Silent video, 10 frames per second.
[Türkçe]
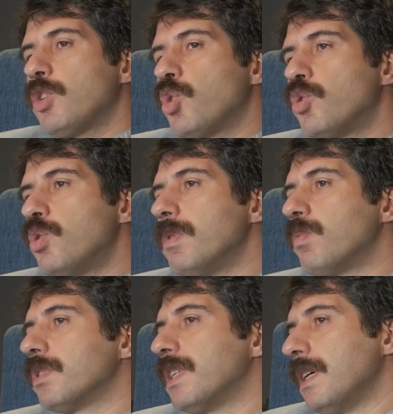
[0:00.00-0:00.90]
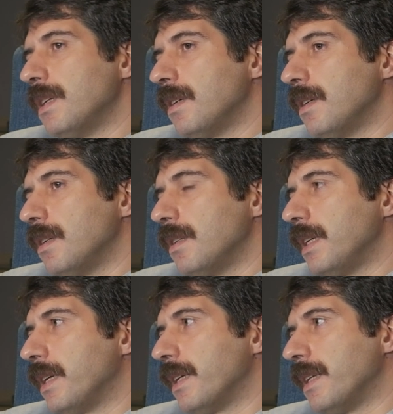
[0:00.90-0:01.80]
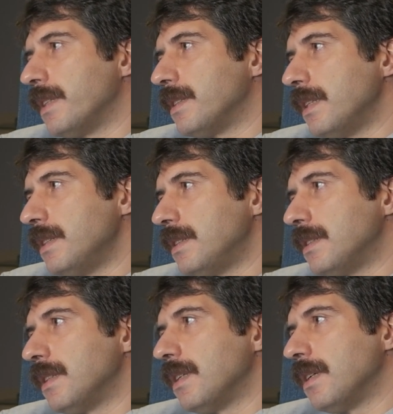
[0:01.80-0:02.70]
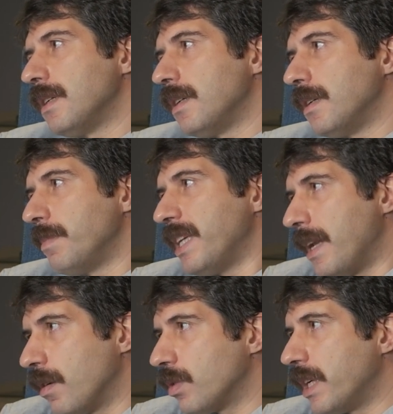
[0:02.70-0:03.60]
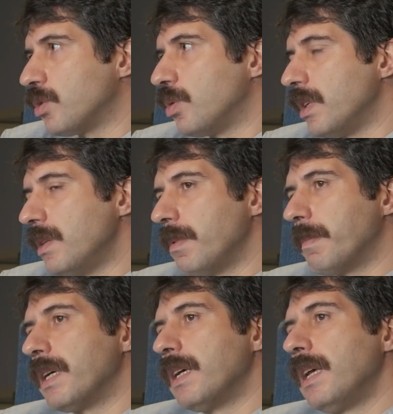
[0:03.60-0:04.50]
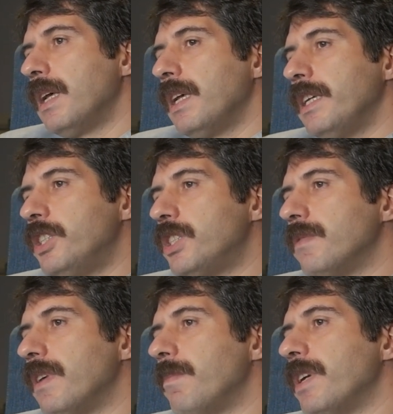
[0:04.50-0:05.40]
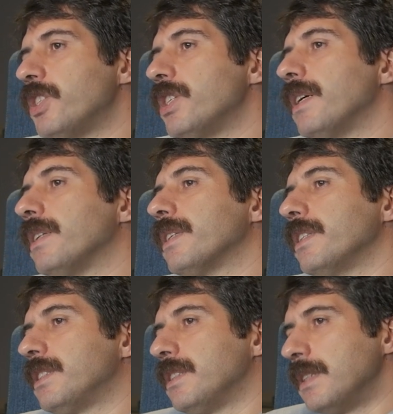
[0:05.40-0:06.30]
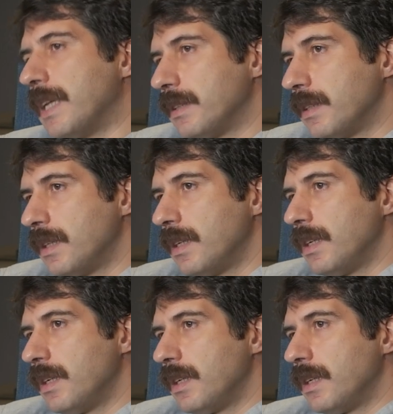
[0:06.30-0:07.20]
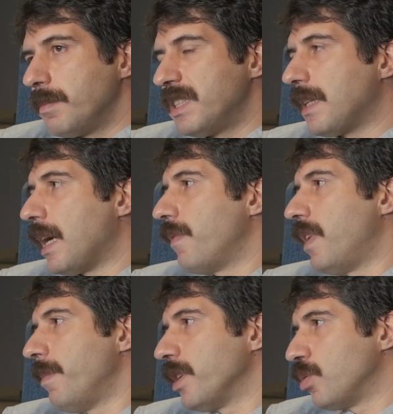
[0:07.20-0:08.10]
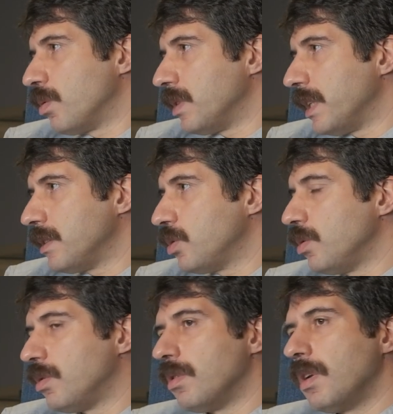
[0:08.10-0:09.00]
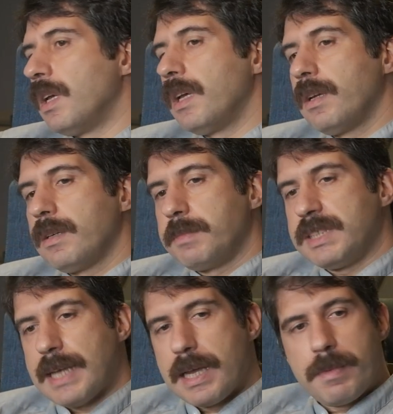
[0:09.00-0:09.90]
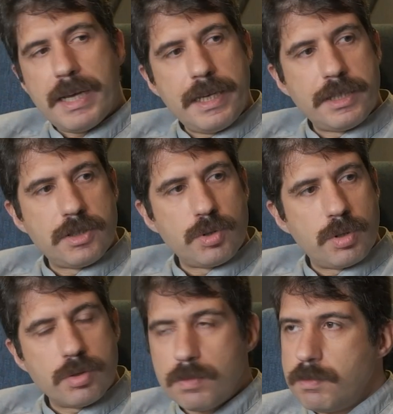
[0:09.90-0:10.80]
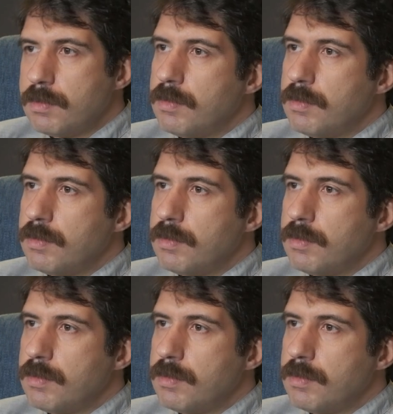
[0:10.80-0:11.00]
çözümü burada dikkat ederseniz e, bir genel olarak söyledim ama işçi ve emekçi halk açısından biz tariflemek zorundayız. Çünkü bir sermaye için çözüm